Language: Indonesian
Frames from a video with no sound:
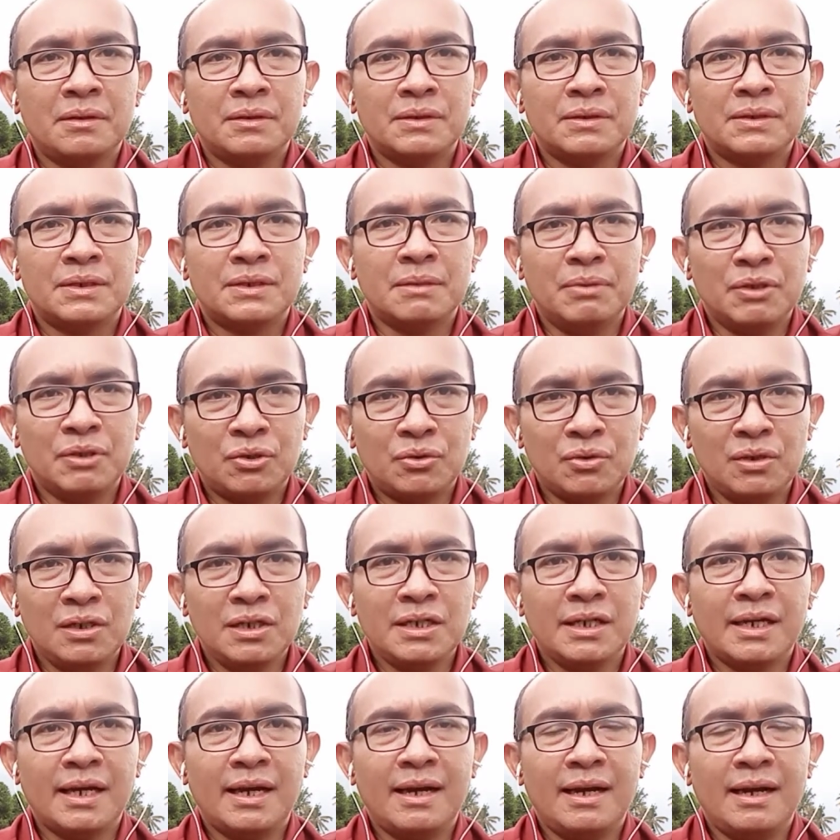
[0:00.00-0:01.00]

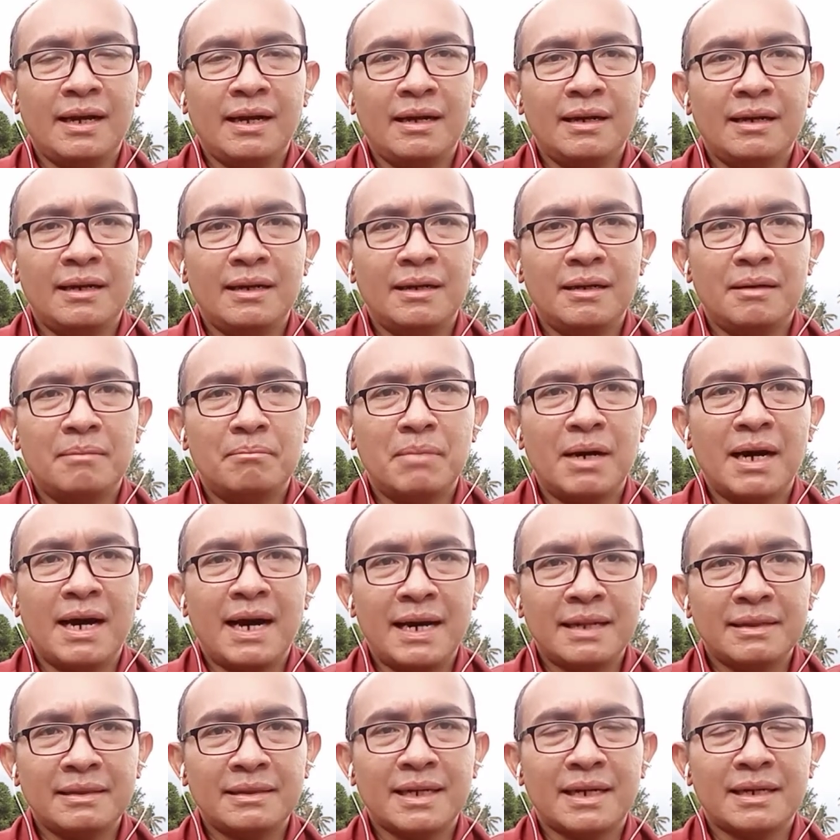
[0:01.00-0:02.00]
sebetulnya
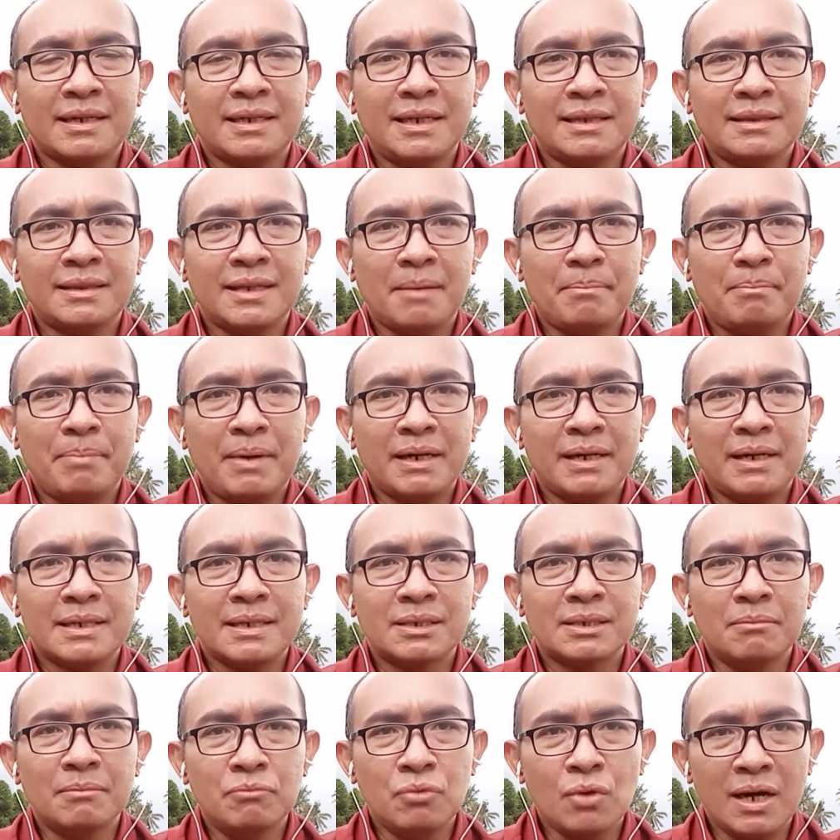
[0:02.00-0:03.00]
menghantar kita pada
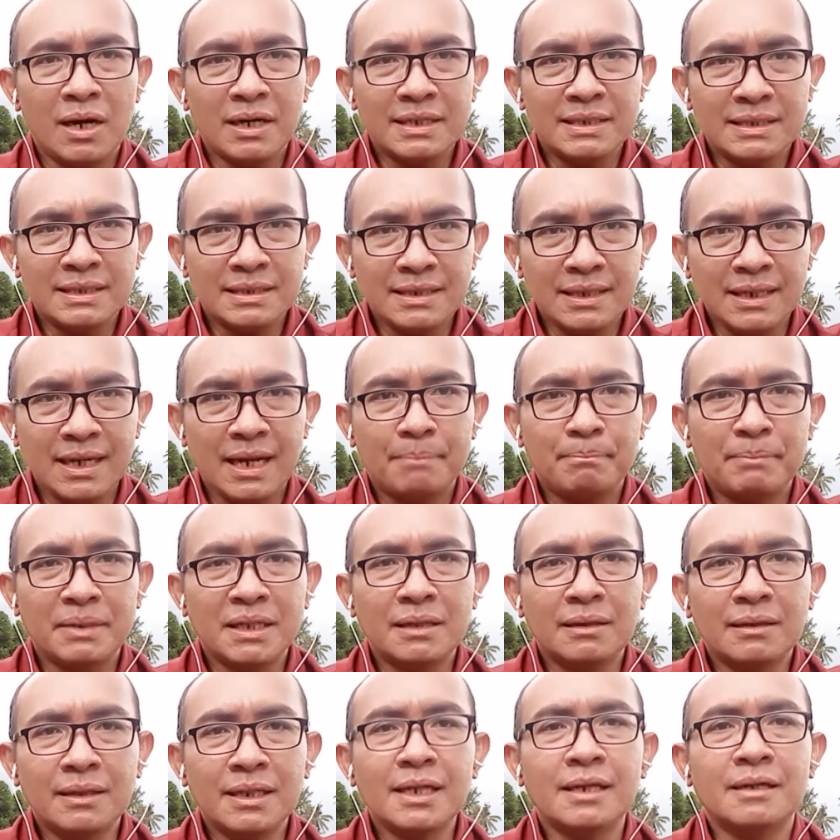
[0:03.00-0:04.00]
sebuah istilah
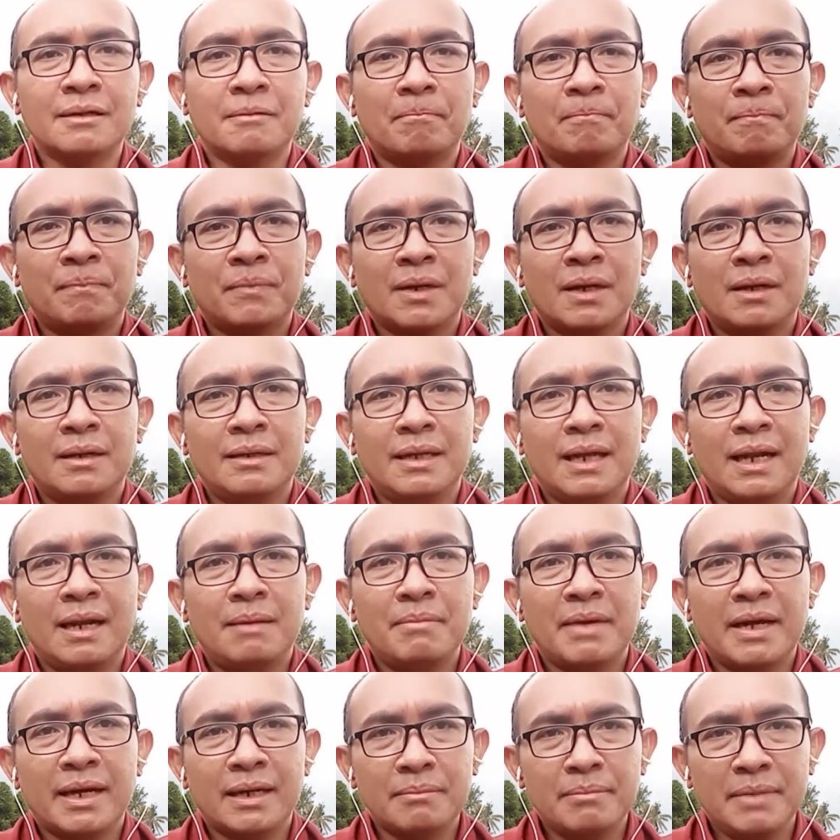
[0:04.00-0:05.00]
penting
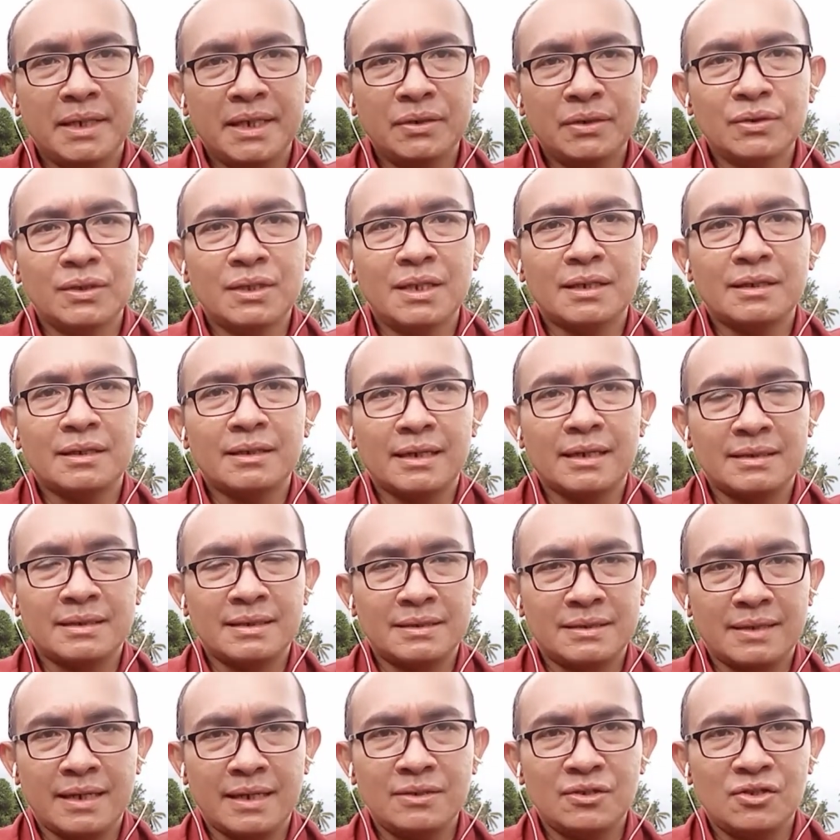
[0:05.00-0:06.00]
dalam hermeneutik
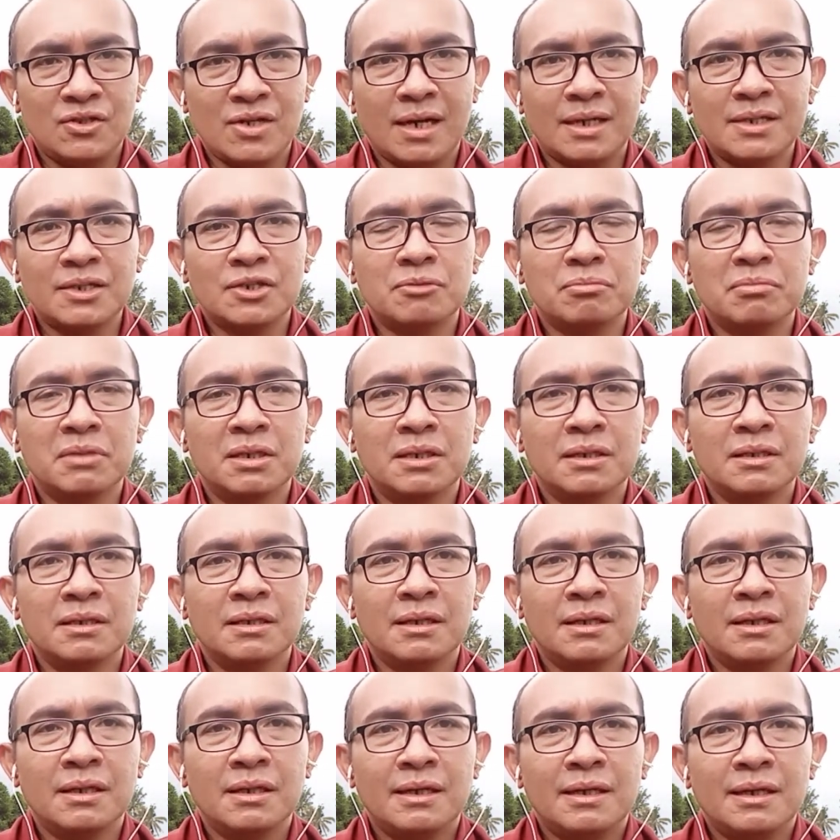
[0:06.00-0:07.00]
eksistensialisme
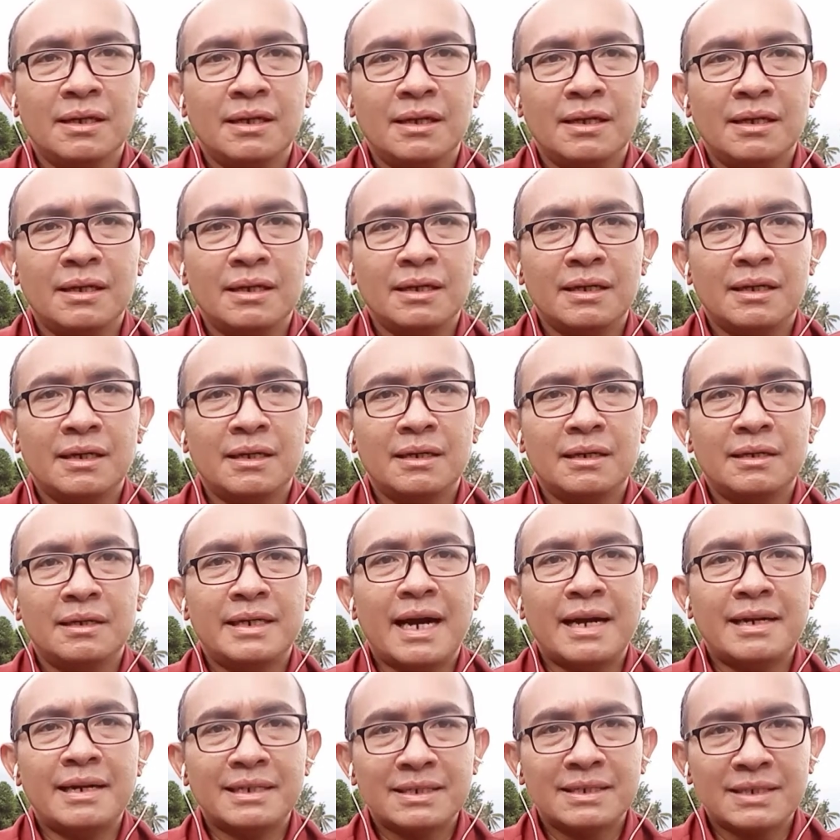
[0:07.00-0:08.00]

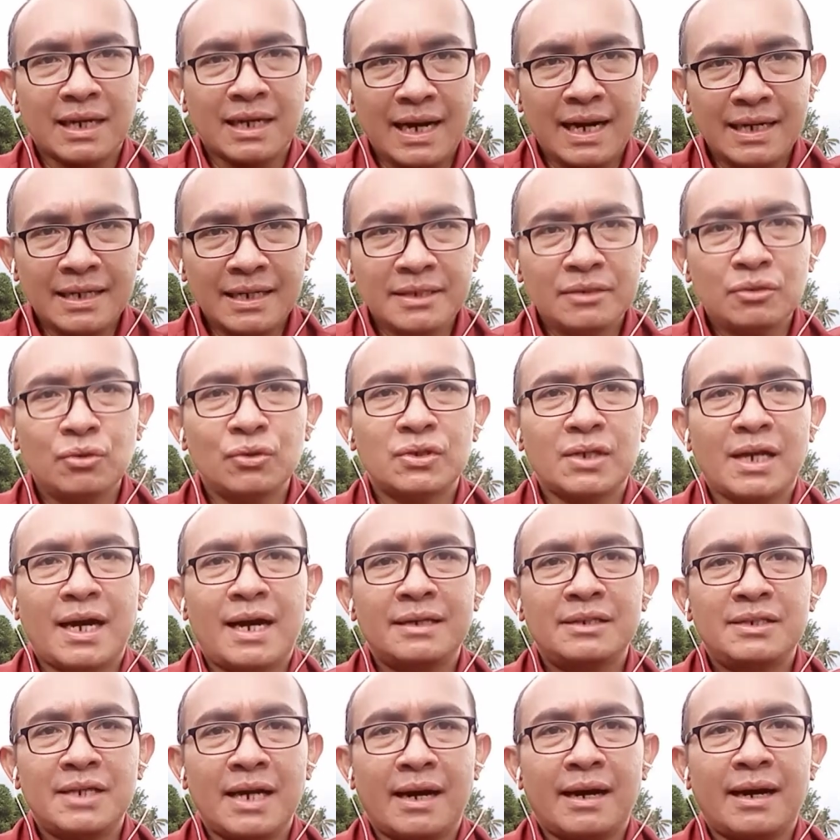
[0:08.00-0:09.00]
dan sekaligus
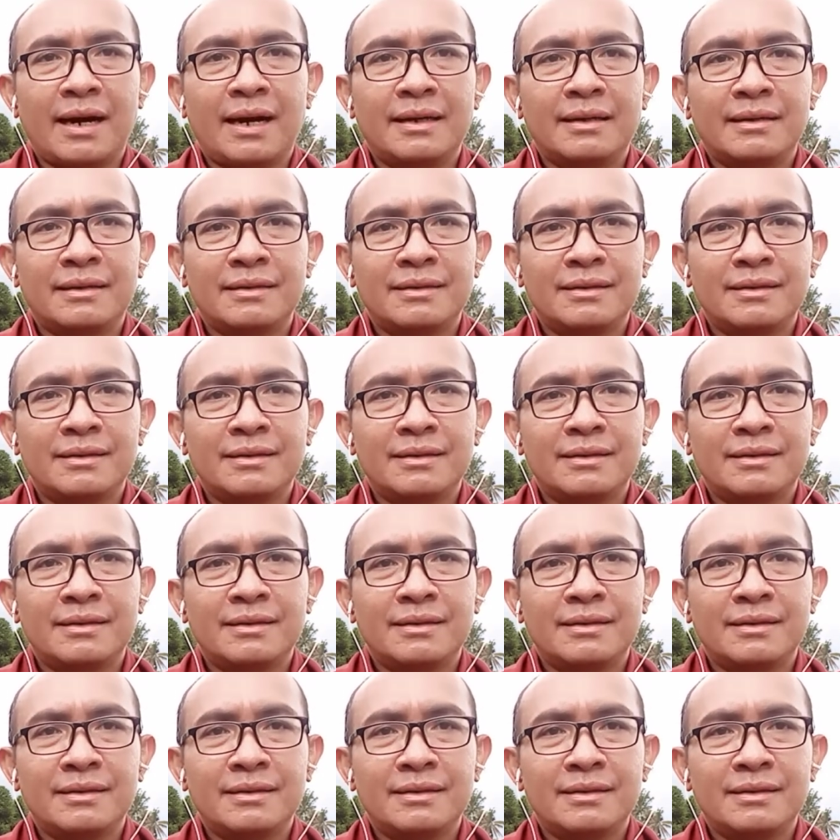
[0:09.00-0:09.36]
ajakan